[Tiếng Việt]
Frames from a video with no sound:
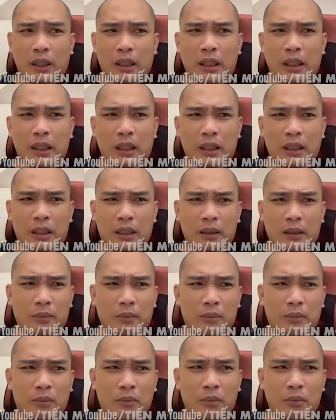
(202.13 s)
là là, là, là
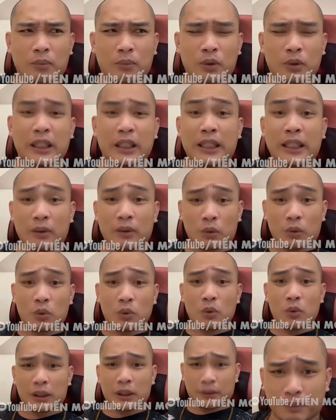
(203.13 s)
một một tỉnh của
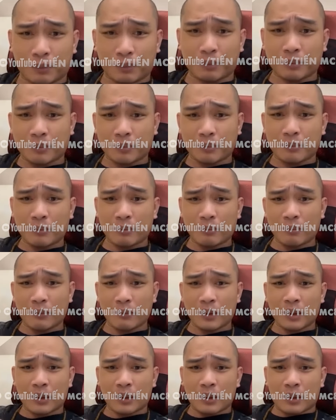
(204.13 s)
Trung Quốc đi
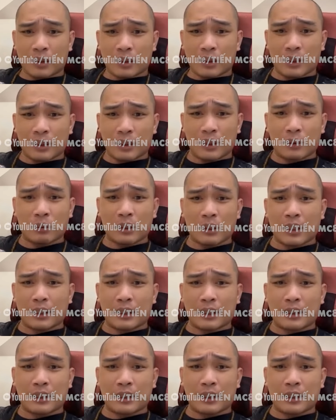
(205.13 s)
thì chúng ta nhìn